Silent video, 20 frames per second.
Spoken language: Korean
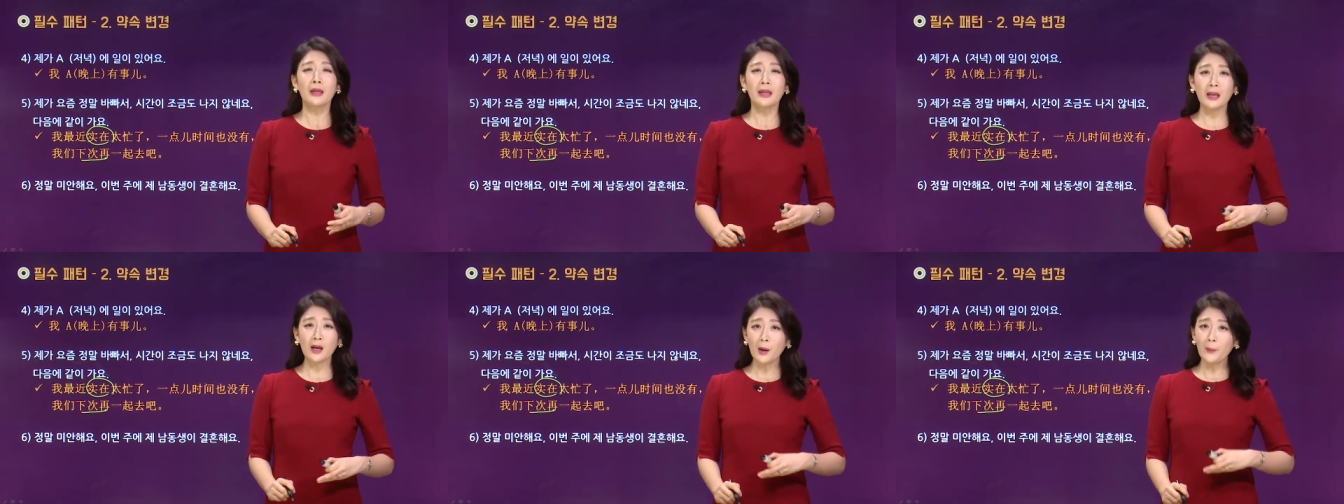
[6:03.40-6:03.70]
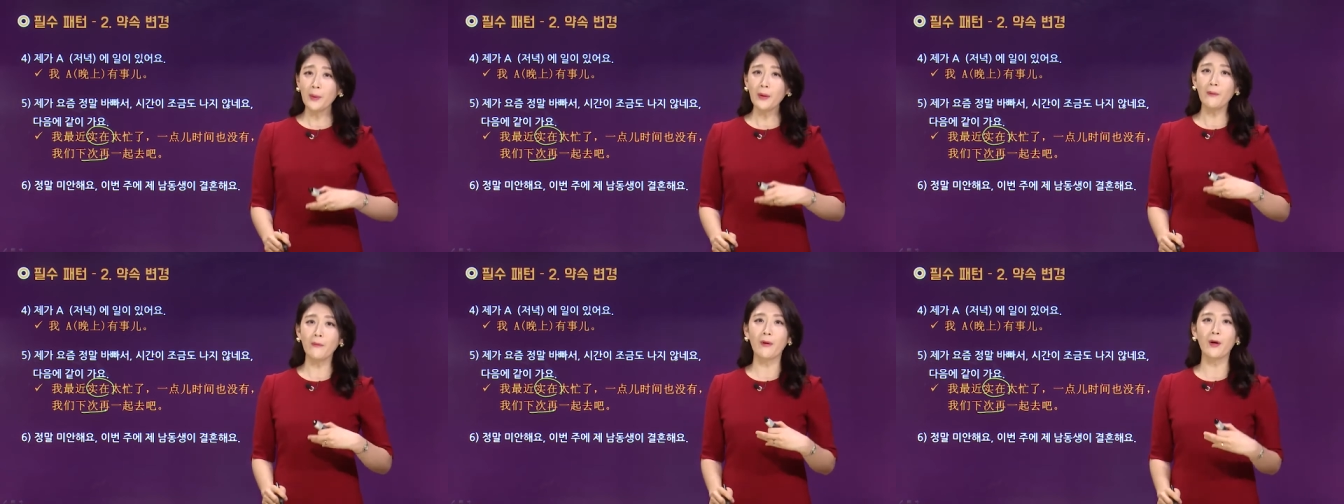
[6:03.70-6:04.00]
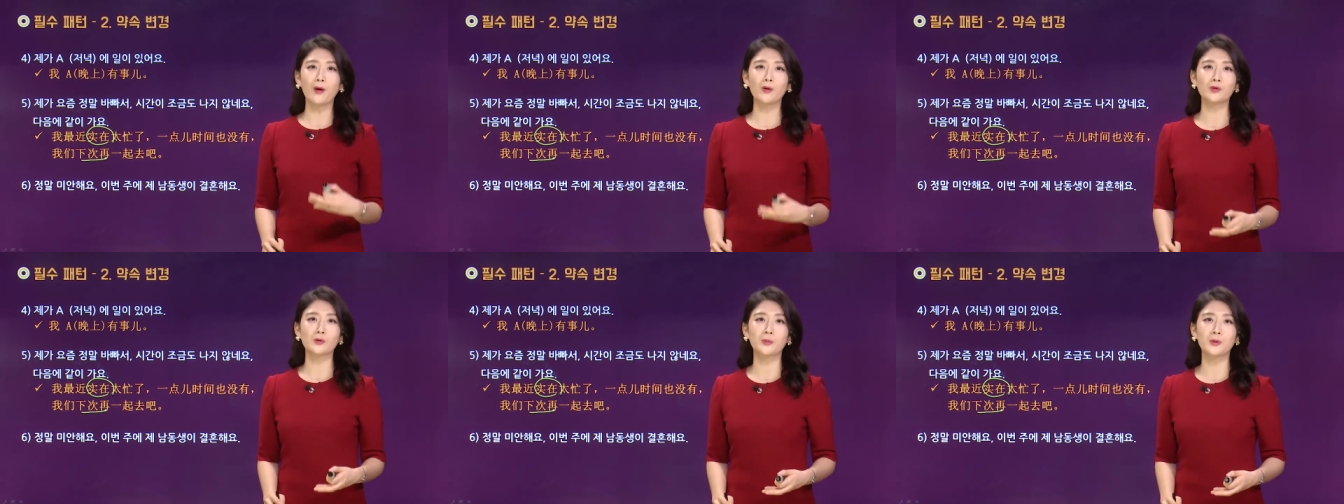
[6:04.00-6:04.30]
이것만
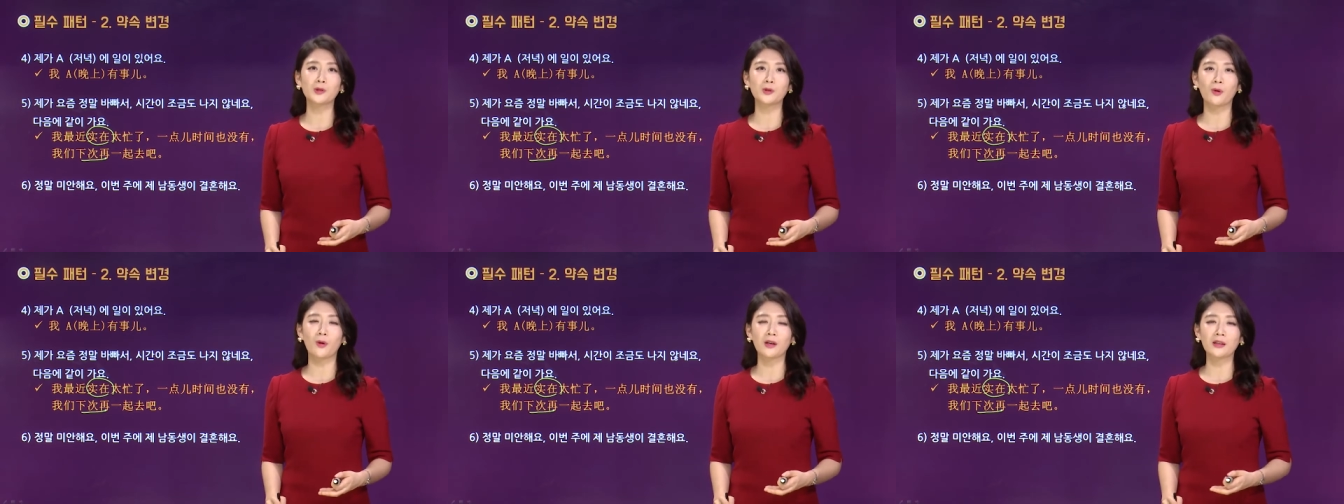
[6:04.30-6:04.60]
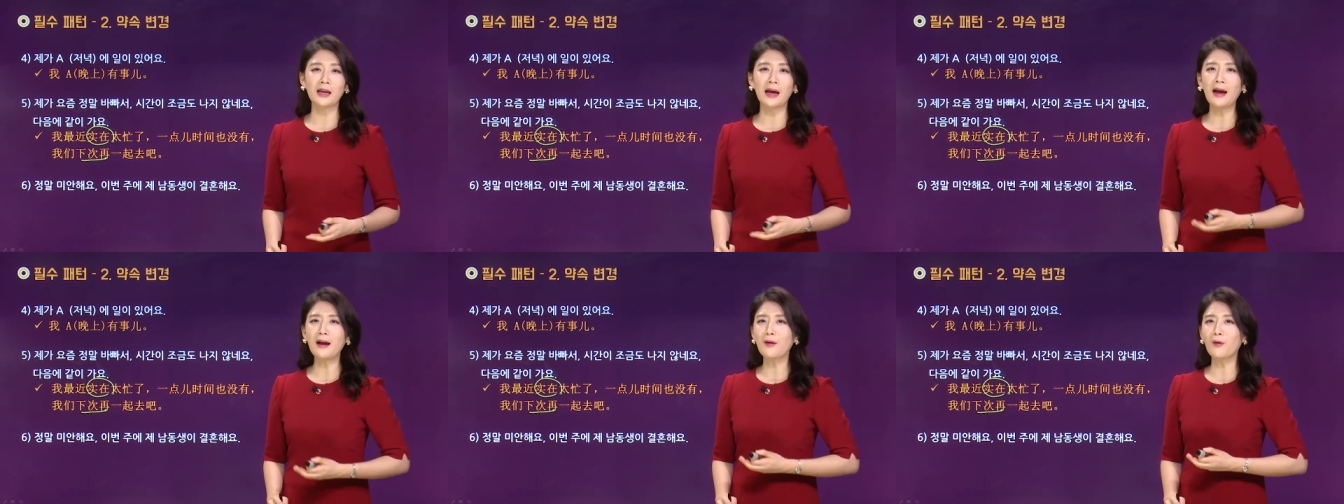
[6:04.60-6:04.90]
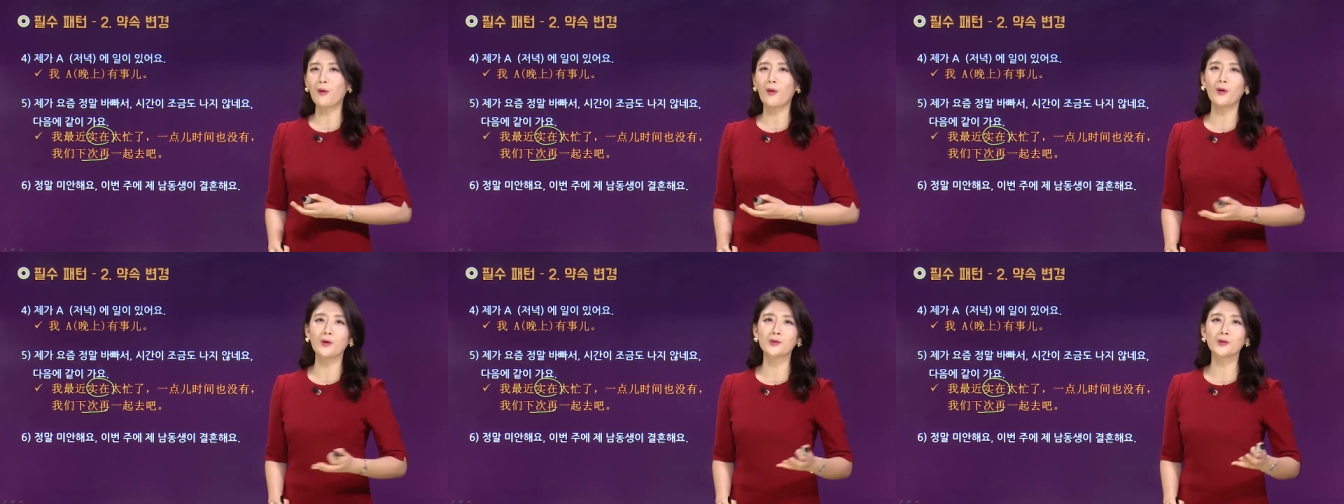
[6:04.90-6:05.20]
외워주면 저희가 다
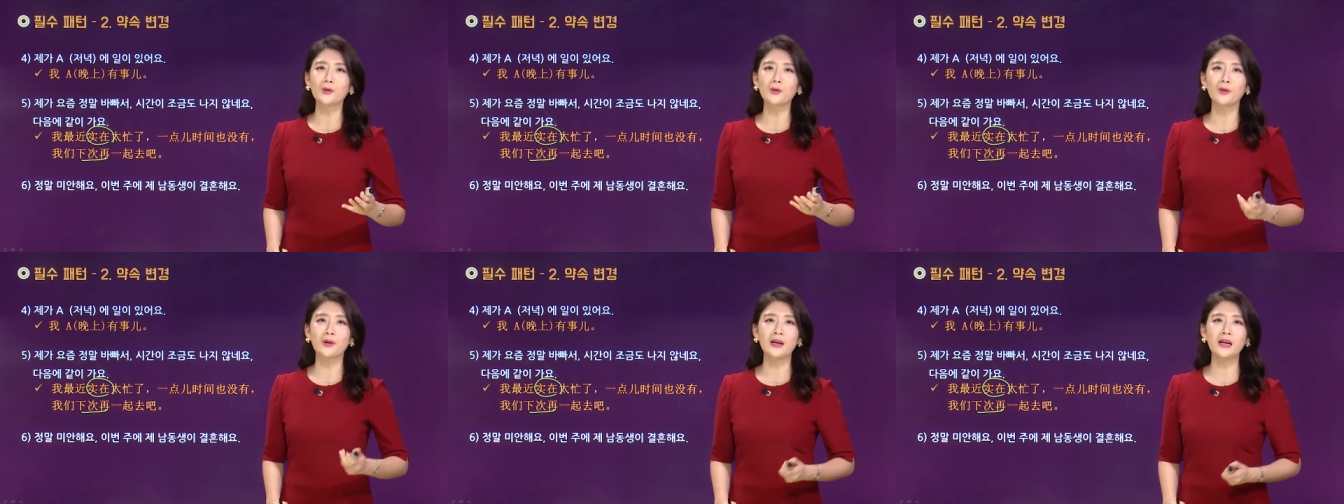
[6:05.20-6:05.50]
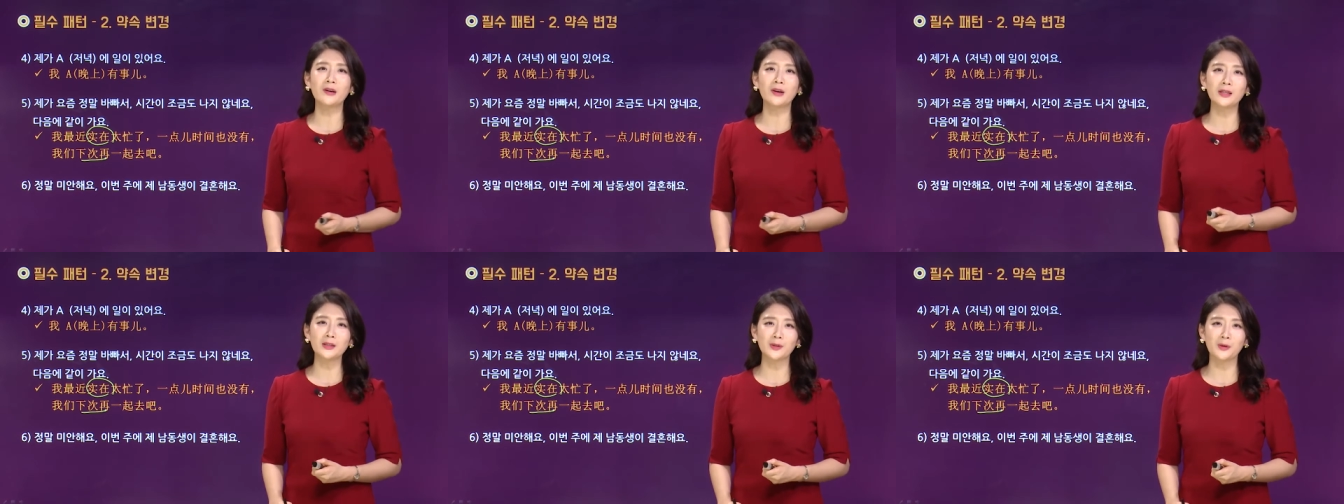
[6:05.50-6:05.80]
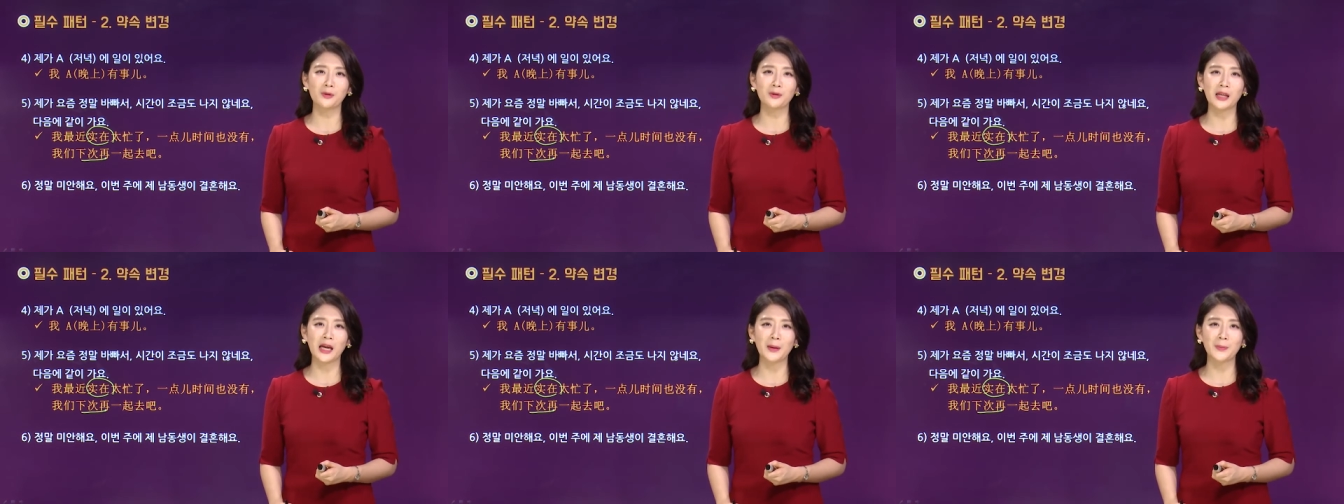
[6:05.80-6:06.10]
거절로
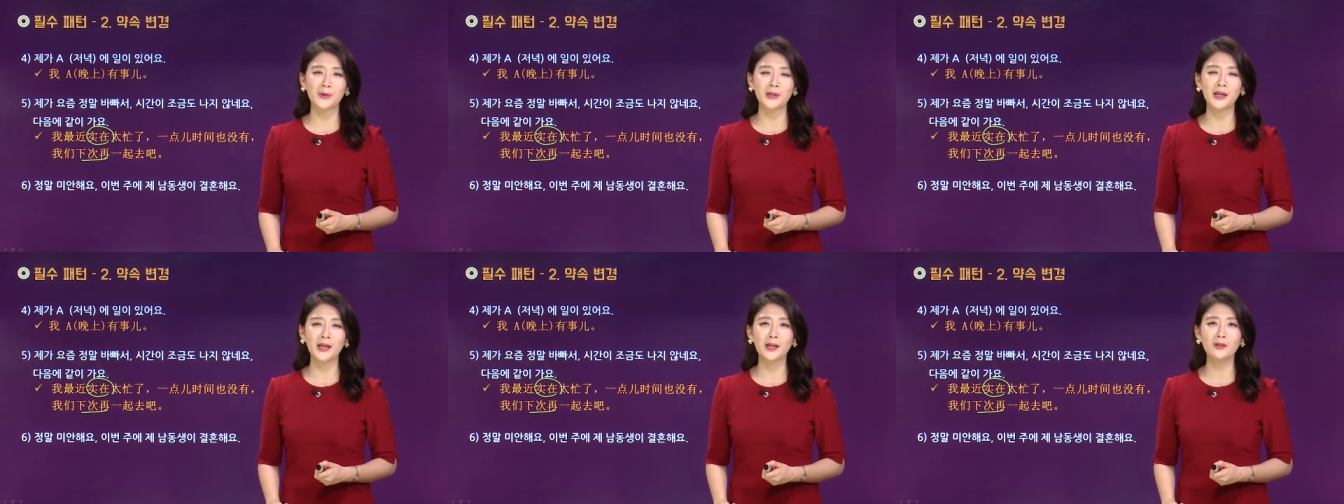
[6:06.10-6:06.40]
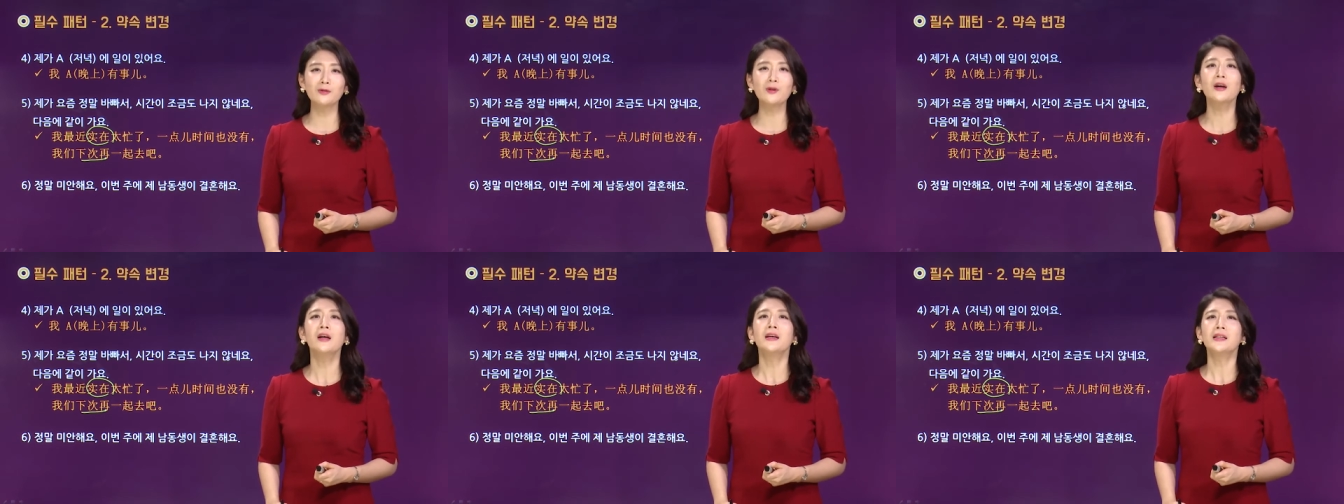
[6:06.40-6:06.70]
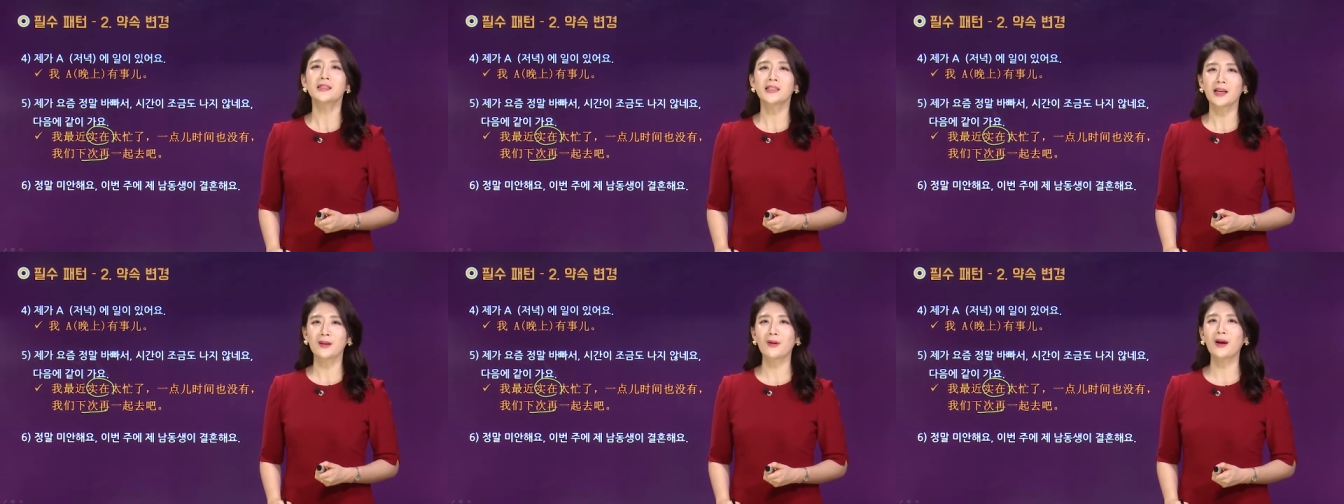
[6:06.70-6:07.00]
일괄적으로 답을 해도
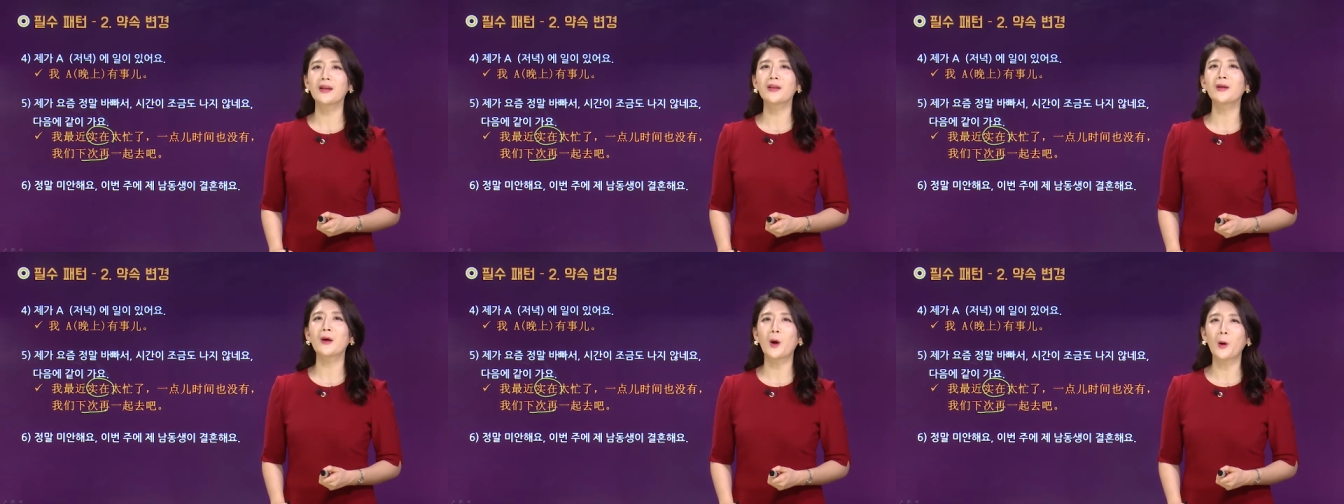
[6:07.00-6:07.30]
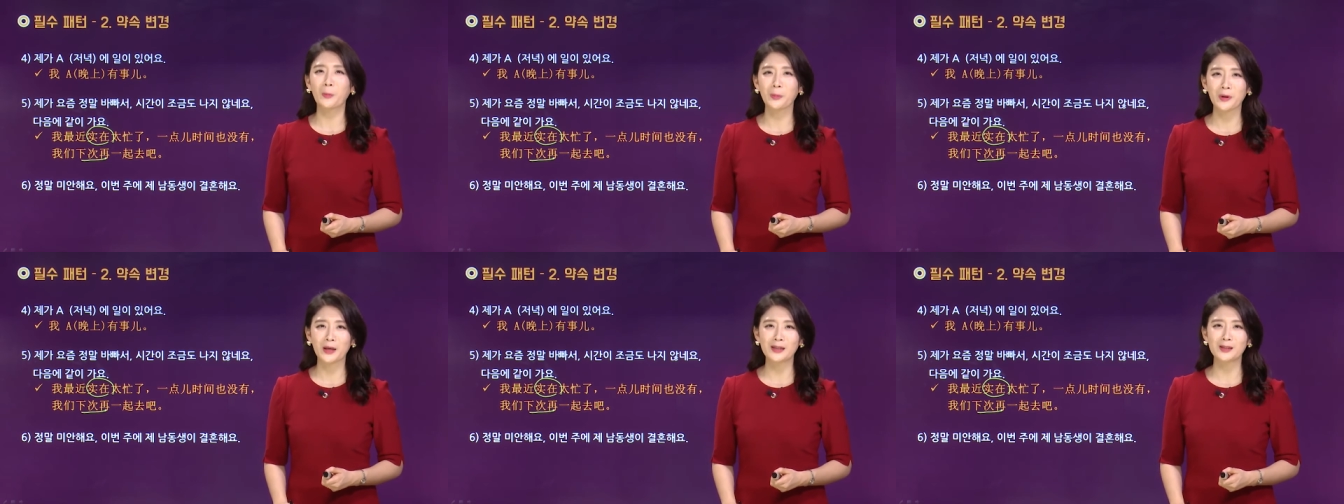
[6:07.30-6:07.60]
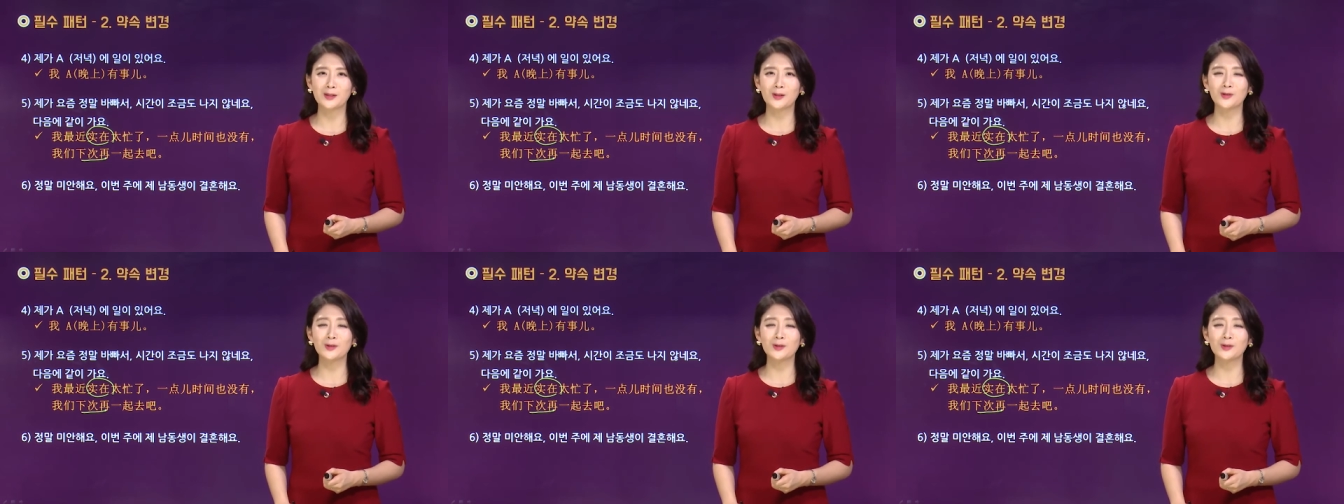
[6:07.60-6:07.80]
상관이 없겠죠.